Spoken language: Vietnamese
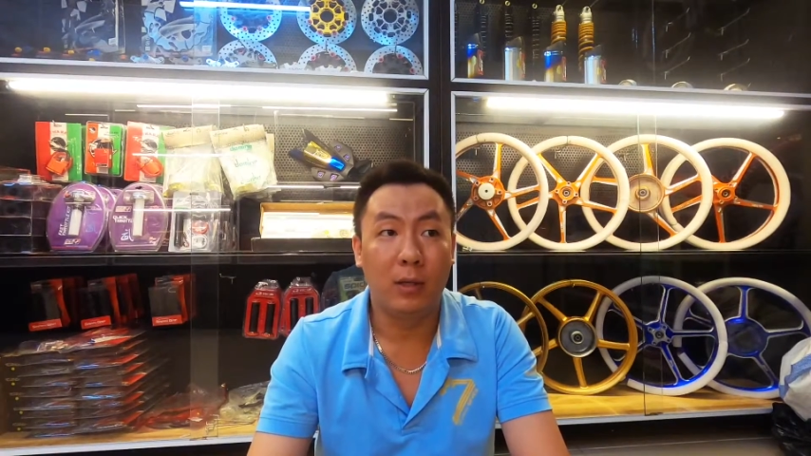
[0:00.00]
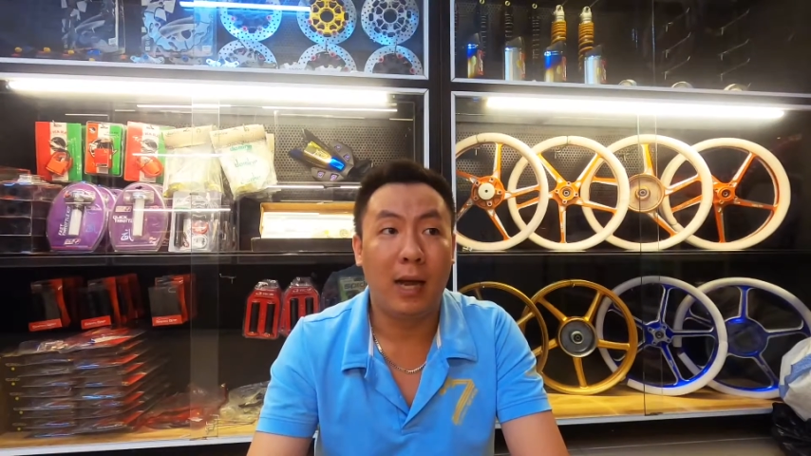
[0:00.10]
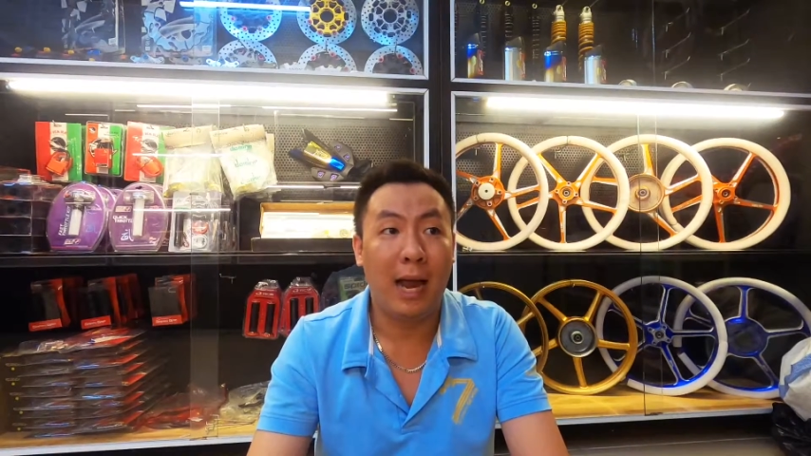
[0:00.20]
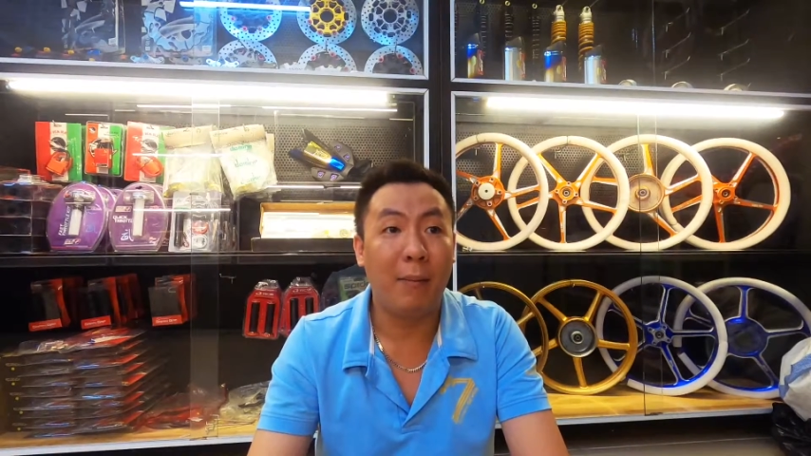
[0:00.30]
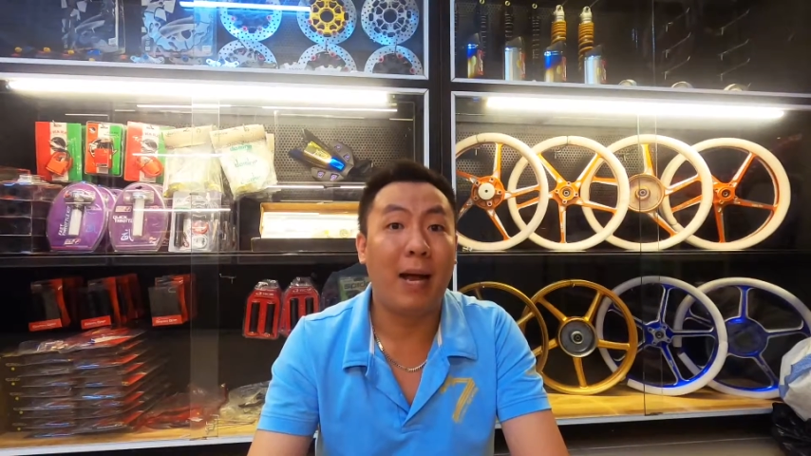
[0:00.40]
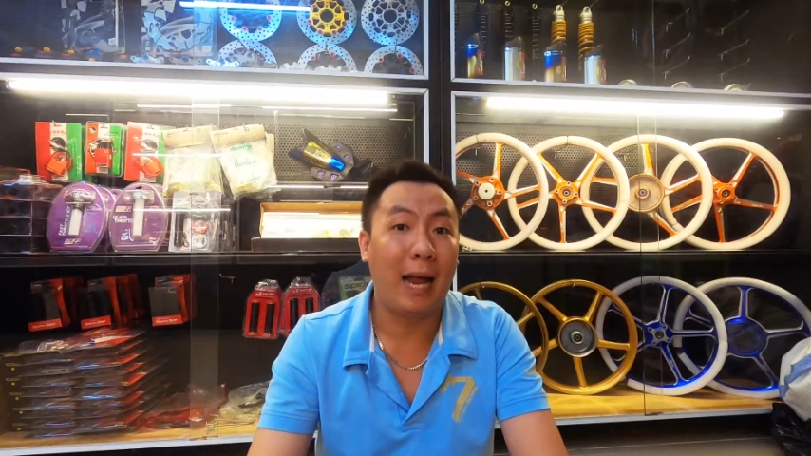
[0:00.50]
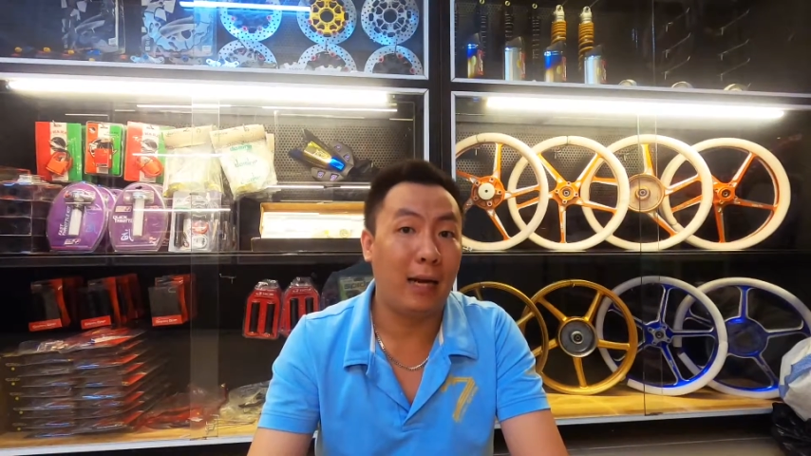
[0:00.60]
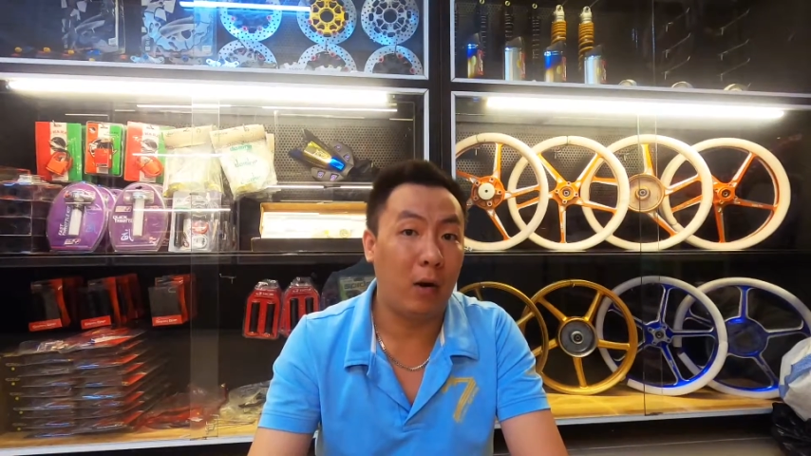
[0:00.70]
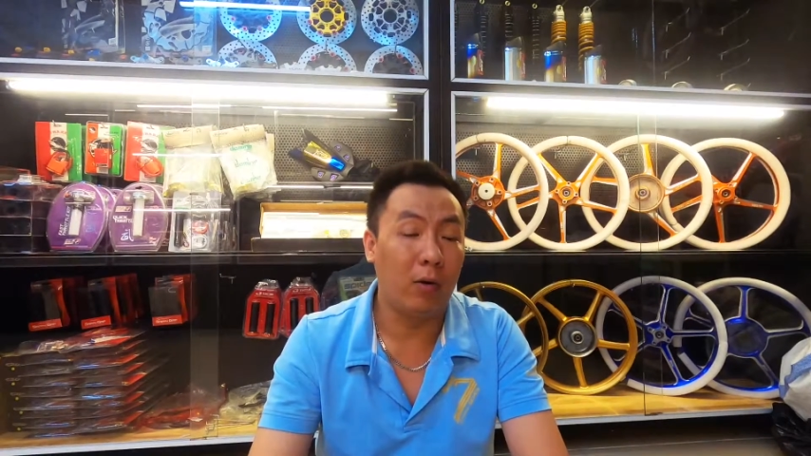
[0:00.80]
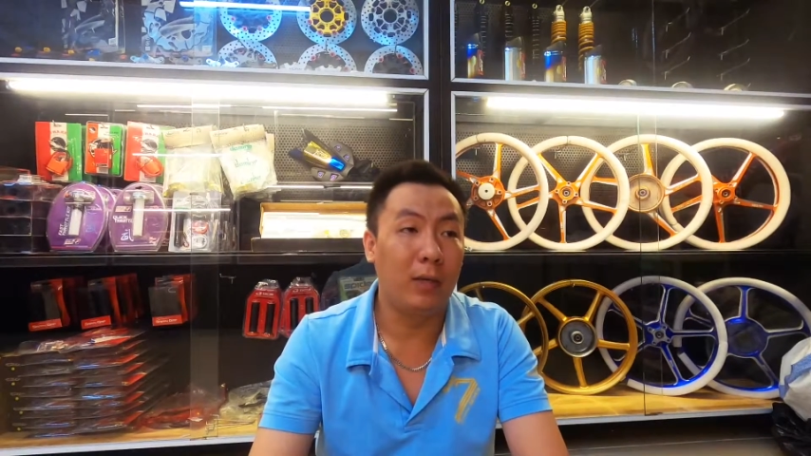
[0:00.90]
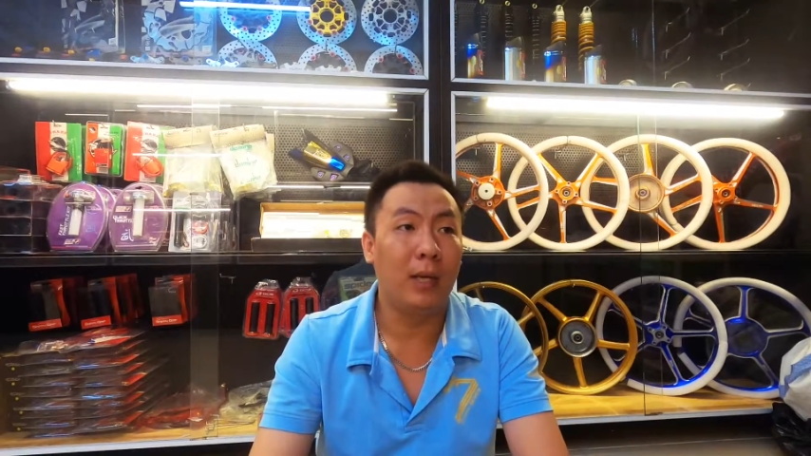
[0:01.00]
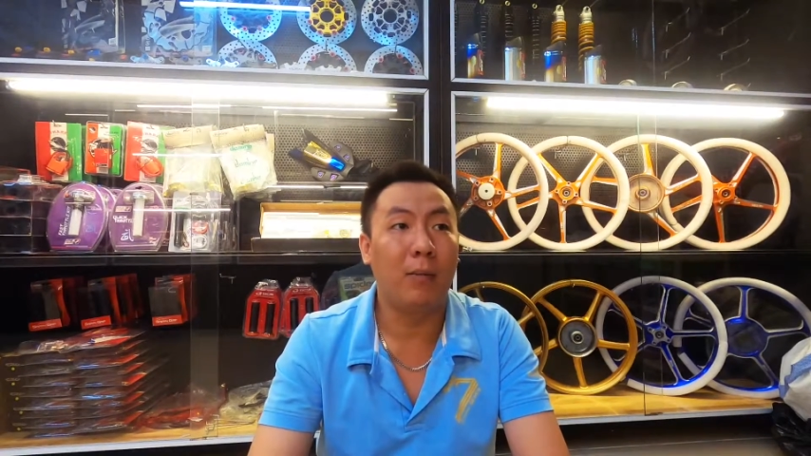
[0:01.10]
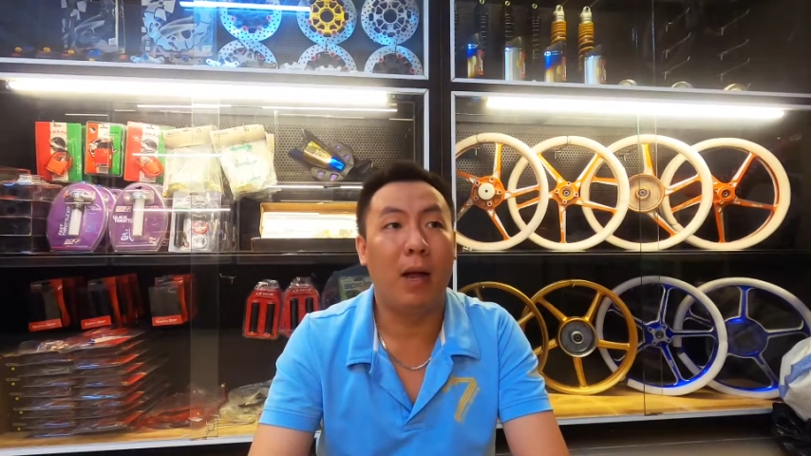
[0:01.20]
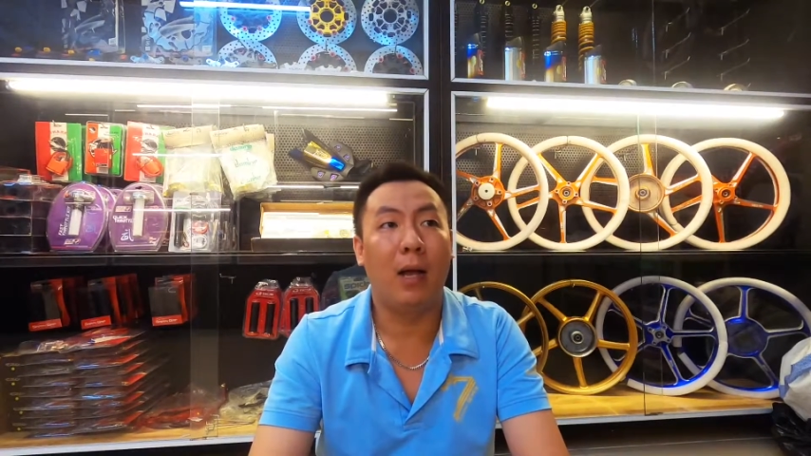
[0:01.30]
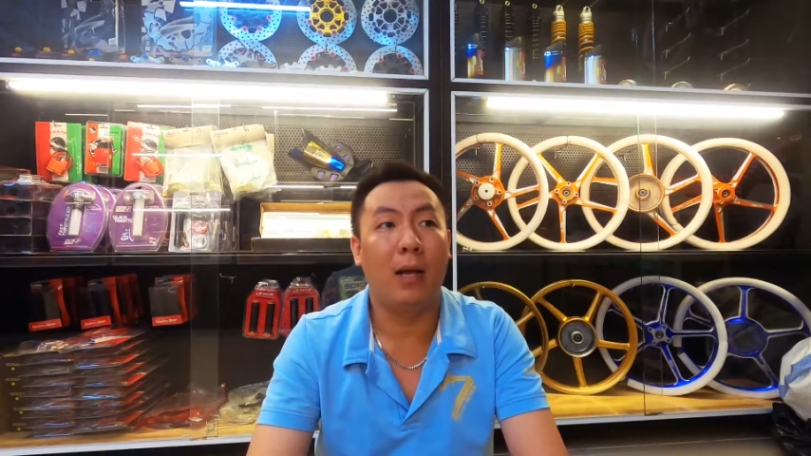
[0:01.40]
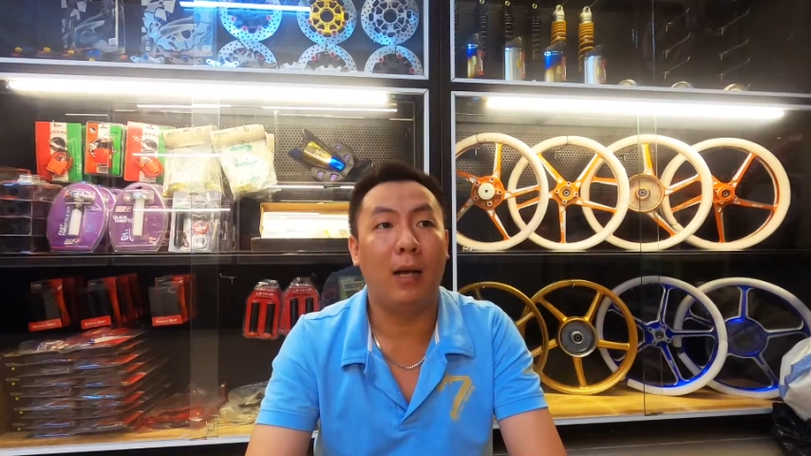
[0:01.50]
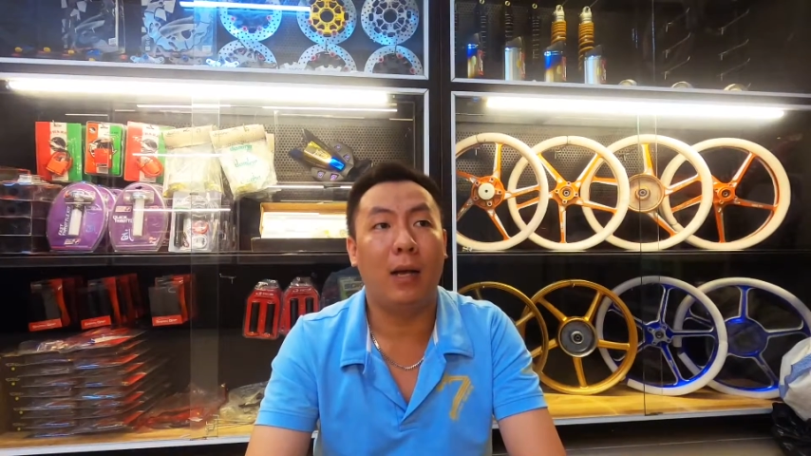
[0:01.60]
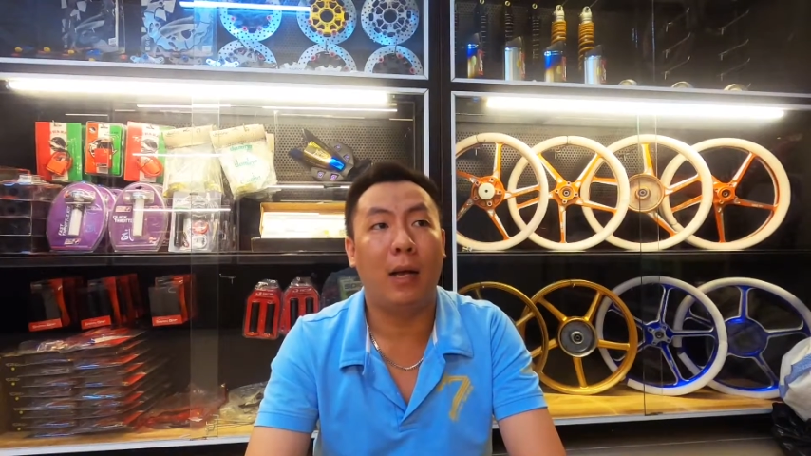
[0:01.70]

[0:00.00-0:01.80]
2-3 ngày rồi nhưng mà